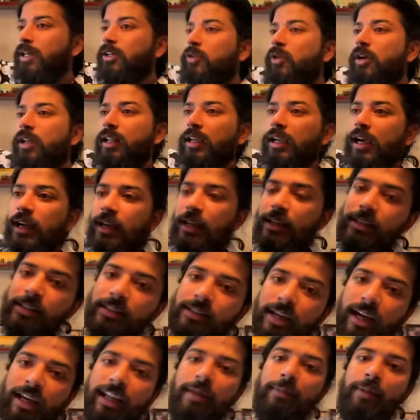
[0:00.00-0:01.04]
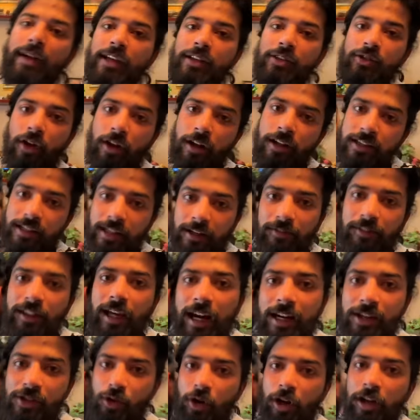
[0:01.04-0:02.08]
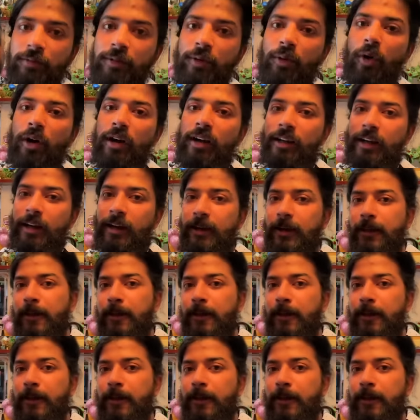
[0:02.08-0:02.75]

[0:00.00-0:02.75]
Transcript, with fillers: कोई नहीं गाइस अली भाई इज ऑल सेफ दैट्स ऑल वी वांटेड